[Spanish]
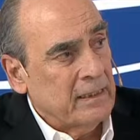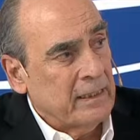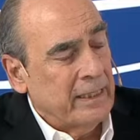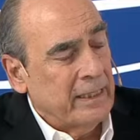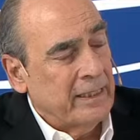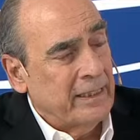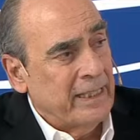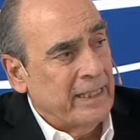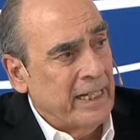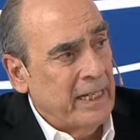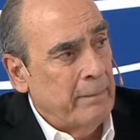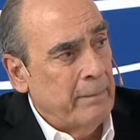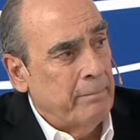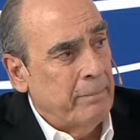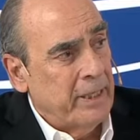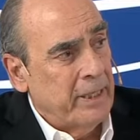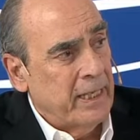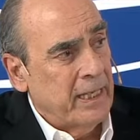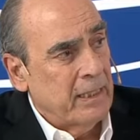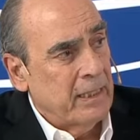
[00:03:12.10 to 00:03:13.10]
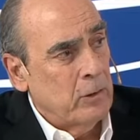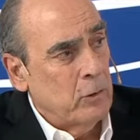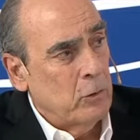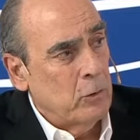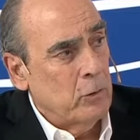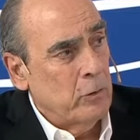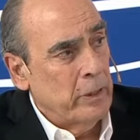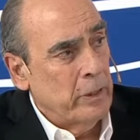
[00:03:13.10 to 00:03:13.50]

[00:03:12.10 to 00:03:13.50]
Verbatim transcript: que están esperando